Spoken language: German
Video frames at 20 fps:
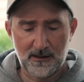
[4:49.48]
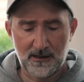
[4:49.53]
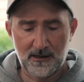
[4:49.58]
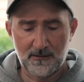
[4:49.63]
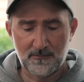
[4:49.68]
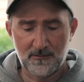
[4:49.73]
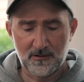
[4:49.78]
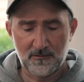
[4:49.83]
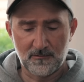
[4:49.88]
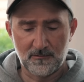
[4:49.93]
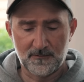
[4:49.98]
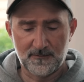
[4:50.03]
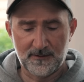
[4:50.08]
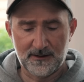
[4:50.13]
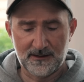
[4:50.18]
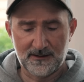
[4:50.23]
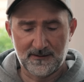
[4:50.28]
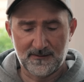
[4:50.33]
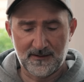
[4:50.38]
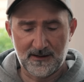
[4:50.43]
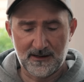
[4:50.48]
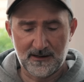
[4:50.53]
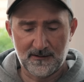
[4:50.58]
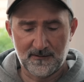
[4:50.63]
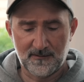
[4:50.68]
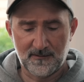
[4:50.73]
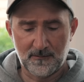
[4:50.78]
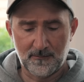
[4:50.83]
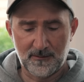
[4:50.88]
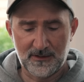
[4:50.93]
Immer gut, wenn die Sachen
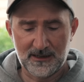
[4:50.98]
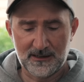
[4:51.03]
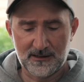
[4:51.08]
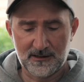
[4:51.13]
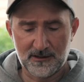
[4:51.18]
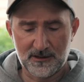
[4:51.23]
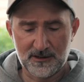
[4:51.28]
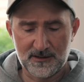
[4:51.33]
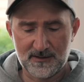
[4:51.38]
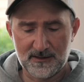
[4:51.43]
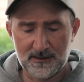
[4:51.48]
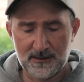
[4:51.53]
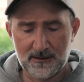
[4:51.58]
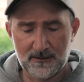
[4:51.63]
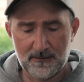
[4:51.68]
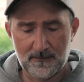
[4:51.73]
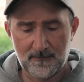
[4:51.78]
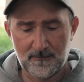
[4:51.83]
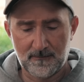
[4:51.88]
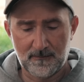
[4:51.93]
symmetrisch sind.